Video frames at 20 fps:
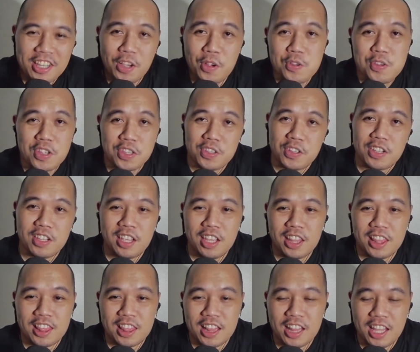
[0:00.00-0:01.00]
takot siya to
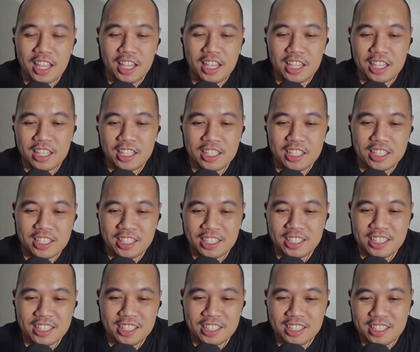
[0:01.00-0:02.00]
get like,
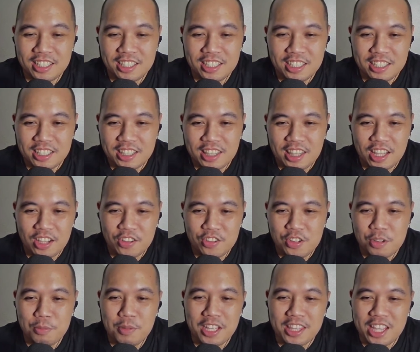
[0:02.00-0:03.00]
takot
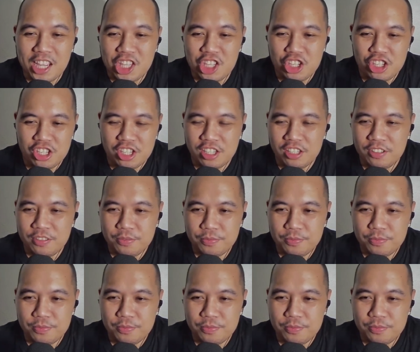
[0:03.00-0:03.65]
siya ma-touch.